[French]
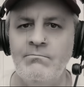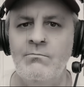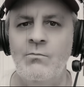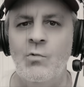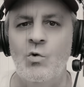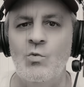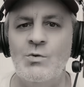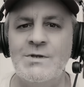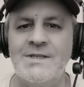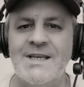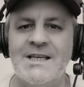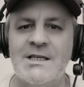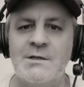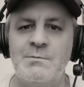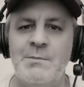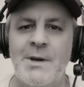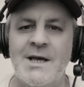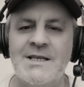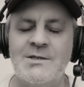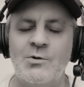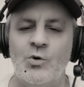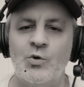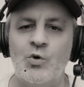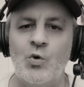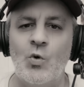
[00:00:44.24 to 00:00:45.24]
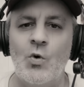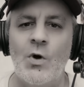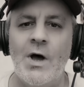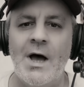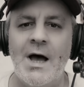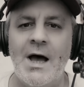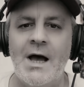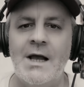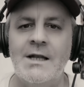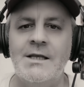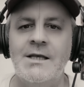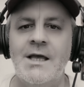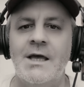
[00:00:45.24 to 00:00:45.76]
Bon, ça se passe entre
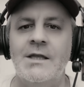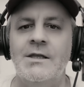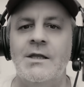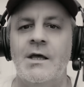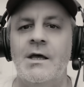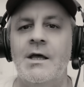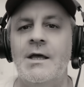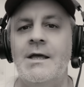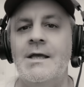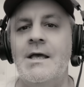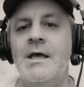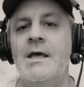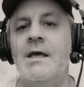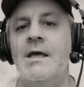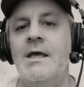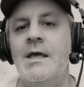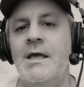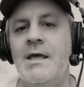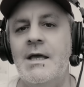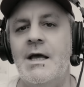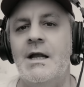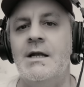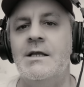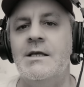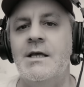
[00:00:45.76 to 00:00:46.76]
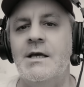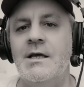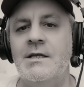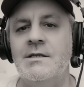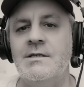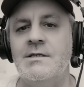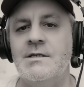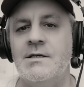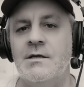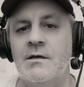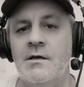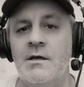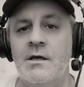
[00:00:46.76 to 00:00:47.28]
Alien et
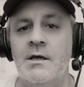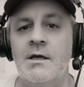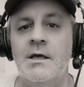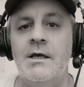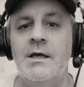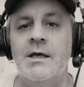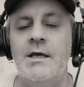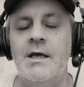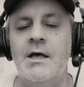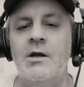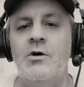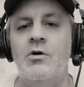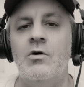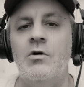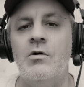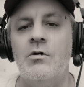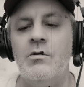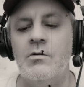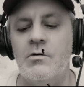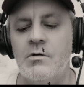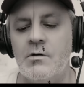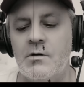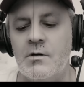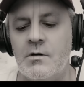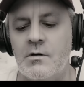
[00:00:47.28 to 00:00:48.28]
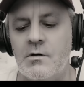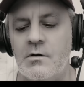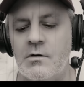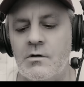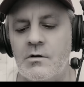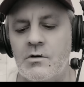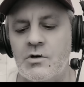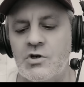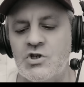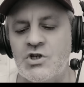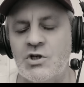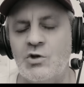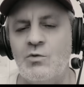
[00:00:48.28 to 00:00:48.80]
Aliens. Et alors,
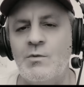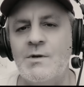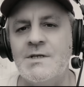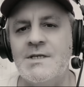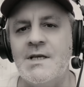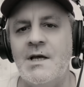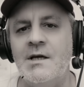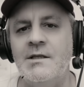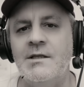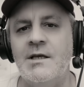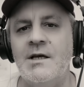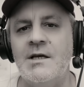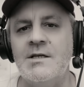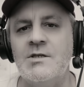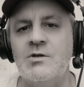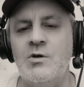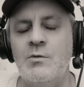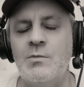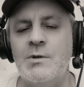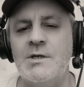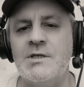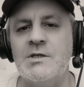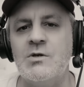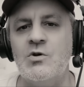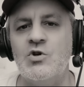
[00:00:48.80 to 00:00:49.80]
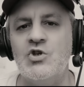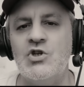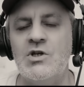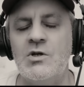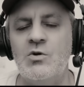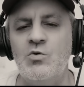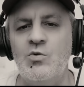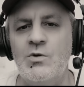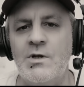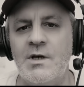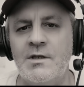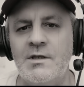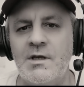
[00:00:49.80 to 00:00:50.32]
euh, j'ai trouvé ça intéressant parce que j'ai
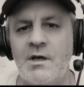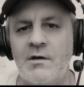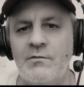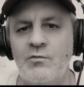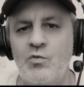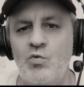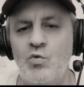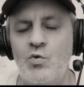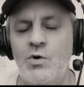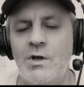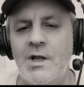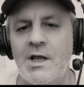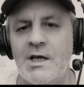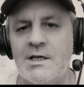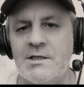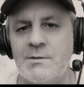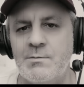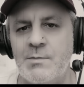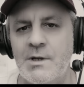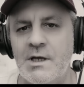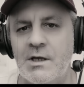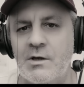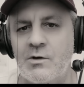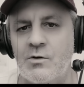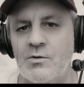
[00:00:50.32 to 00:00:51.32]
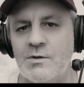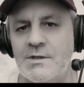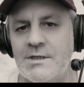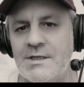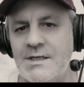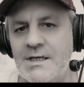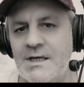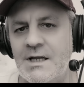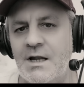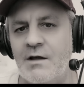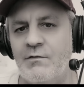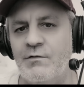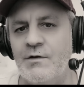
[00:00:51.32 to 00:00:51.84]
lu une interview où il explique que
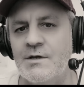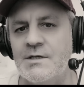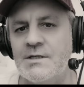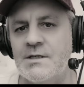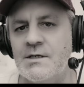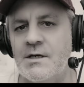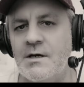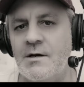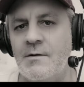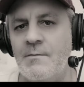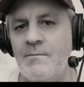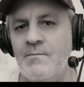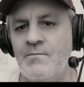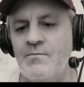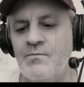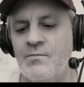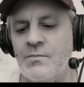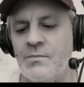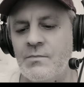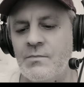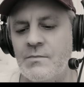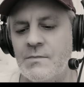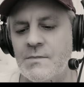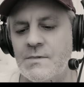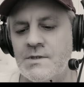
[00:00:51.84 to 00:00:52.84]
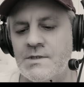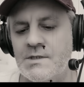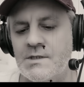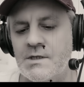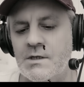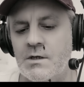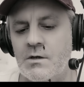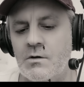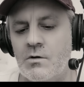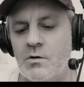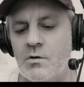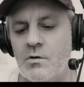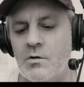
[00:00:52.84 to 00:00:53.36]
s'il a fait ça,
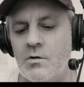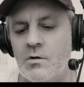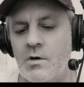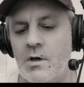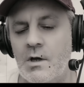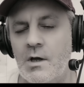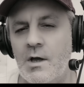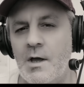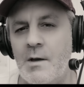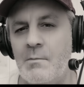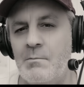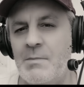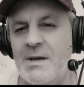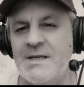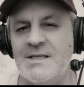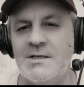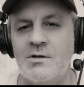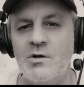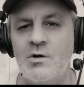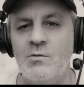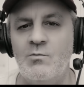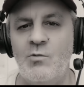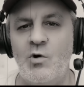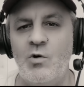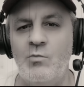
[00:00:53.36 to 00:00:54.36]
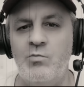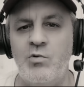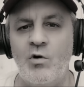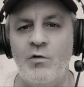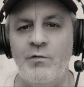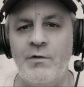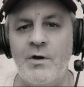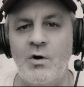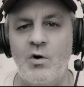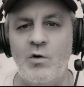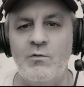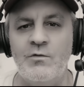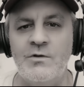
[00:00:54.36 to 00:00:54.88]
c'est euh, pas seulement pour
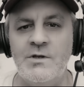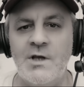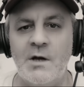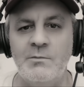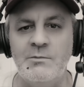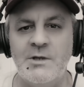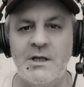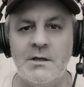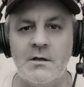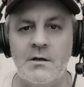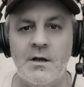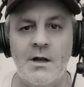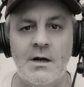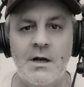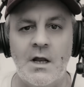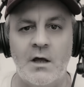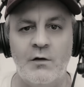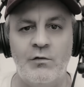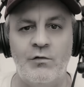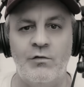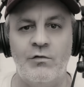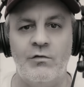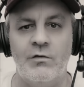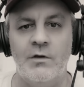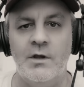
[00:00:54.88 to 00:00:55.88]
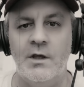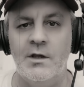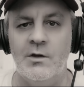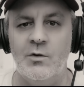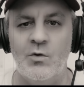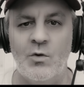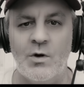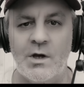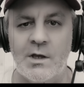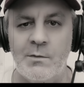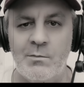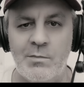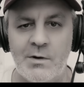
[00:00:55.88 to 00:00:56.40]
faire revenir peut-être la fille
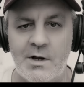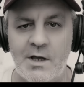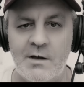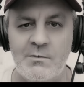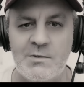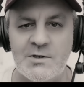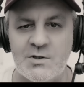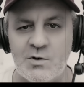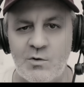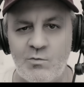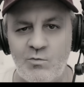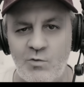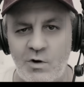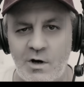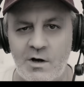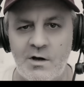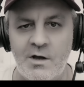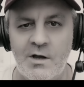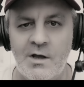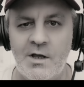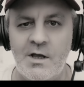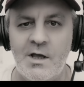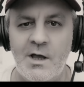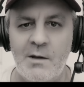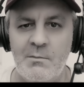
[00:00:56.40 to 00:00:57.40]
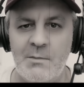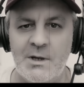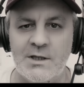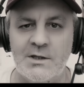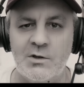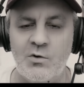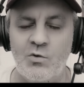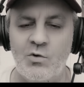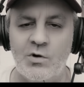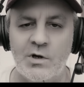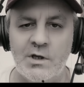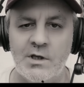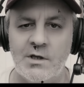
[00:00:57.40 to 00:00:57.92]
de Ripley, parce que moi, ma
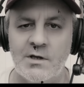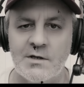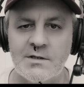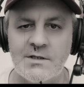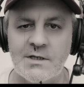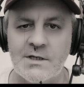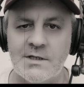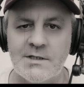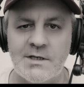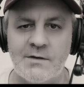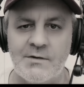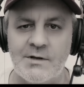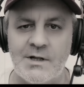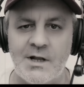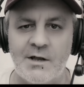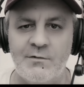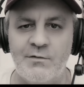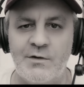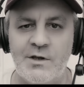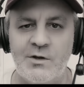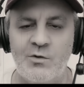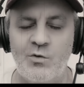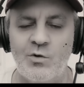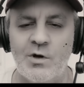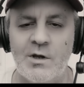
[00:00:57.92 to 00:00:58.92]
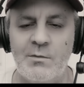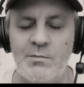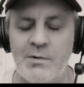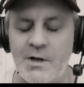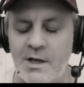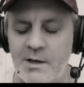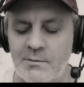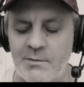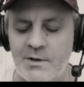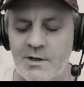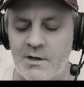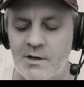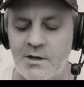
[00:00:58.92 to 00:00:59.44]
théorie, hein, c'est que ça va être la fille de
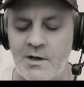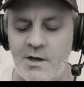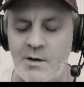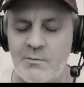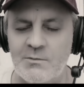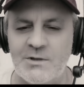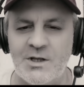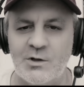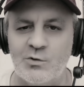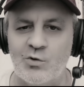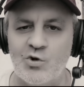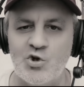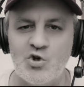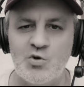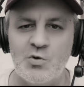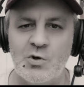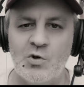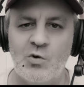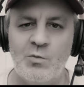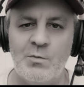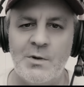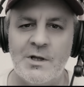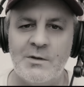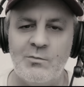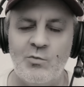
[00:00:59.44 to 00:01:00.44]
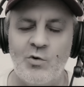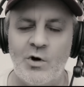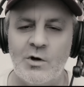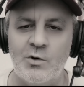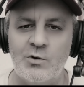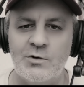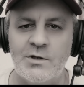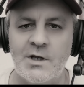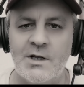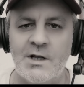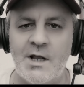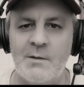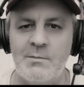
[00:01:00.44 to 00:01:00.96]
Ripley, mais peut-être que je suis complètement à
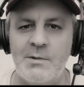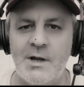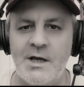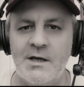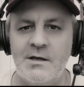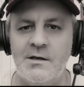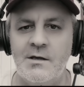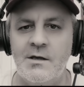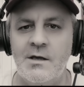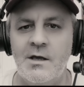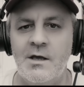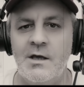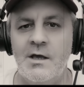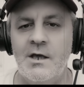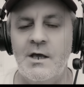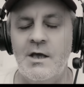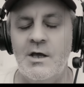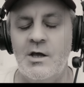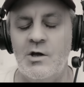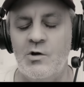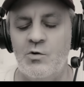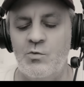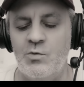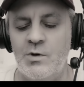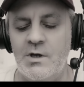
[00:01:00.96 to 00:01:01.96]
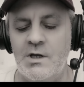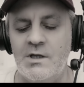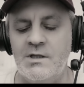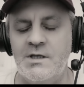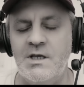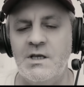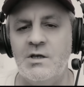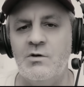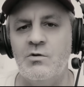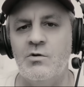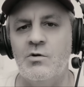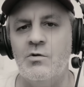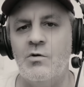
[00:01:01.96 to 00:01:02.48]
côté de la plaque. Lui, il
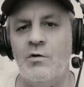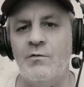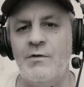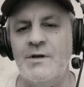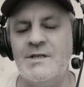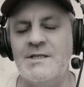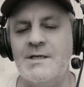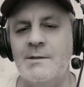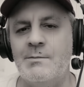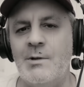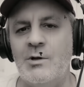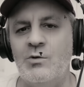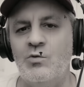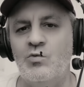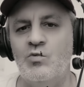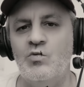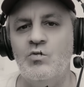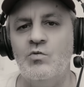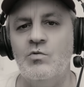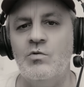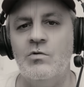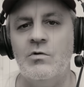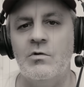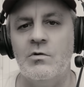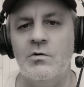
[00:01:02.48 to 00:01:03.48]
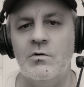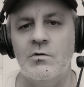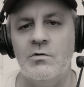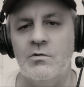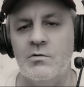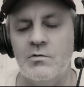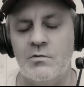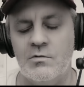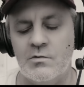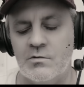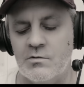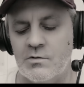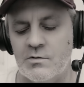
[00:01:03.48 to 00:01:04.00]
dit que en fait, c'est pas du tout
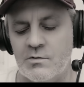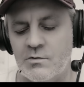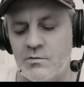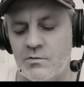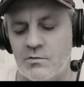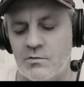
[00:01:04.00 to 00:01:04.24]
euh,